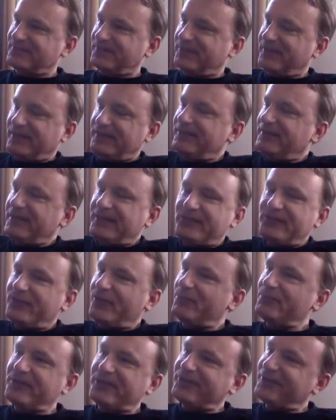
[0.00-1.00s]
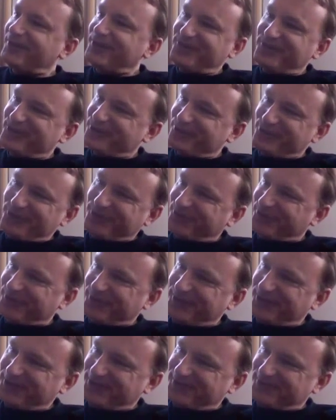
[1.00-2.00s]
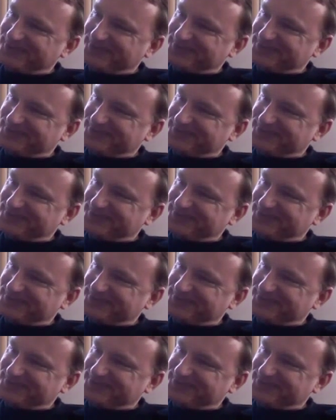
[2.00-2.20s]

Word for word: Sehen Sie jetzt, warum das alles nicht funktioniert?